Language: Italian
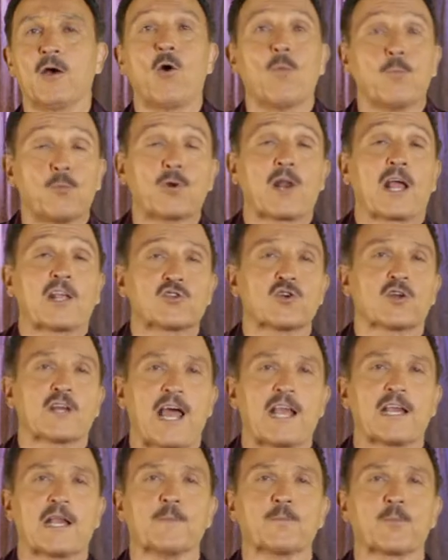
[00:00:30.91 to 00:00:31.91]
oppure
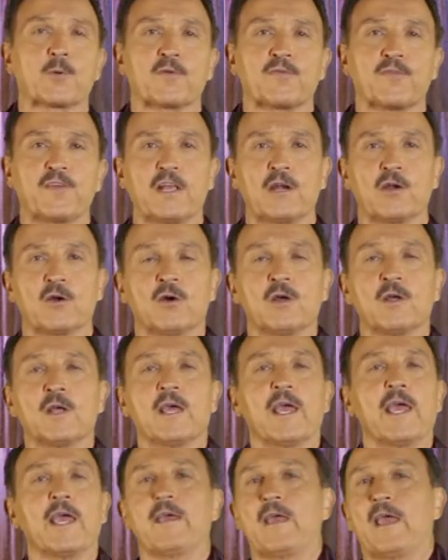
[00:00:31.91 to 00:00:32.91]
aggiornare il profilo
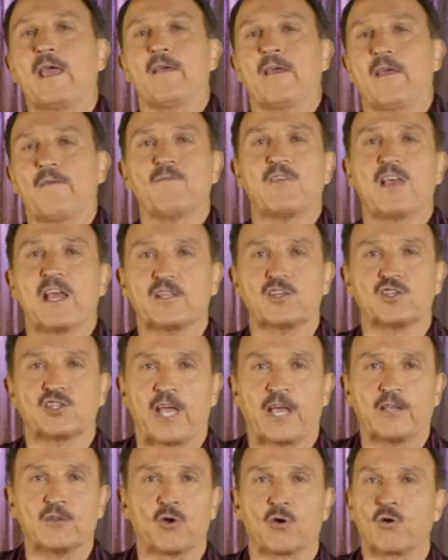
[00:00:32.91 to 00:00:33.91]
e, e, e, via
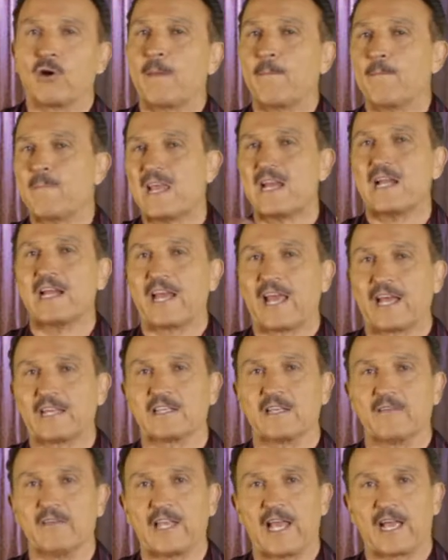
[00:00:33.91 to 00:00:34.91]
dicendo, con le mille
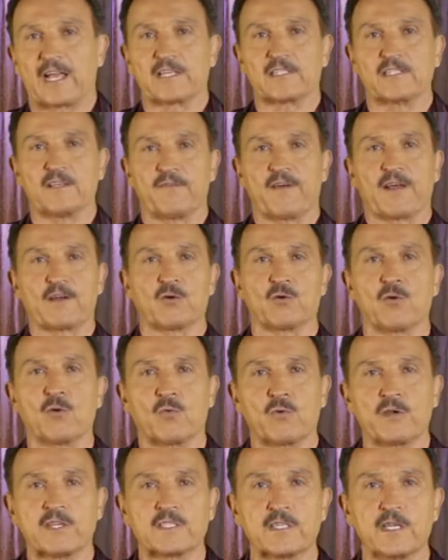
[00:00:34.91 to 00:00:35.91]
attività che si fanno con
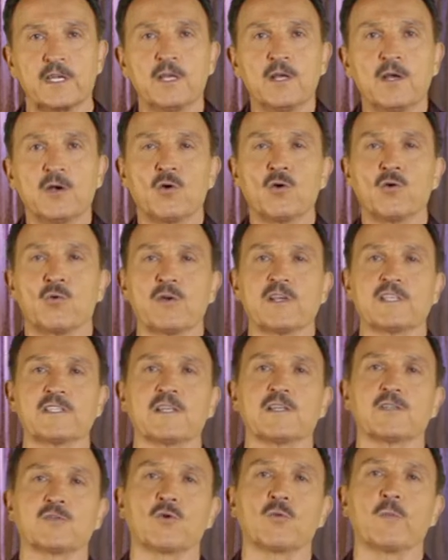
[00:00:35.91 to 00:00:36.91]
questi, con
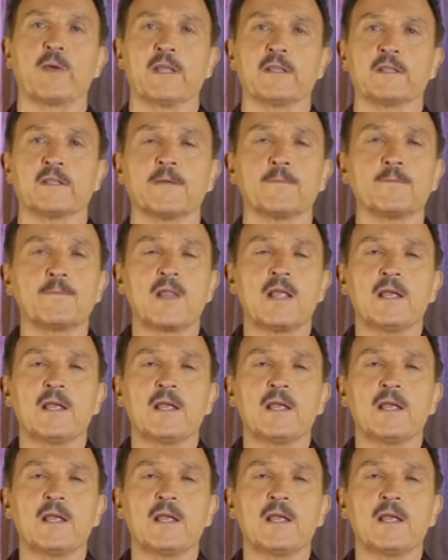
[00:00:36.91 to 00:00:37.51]
questi strumenti.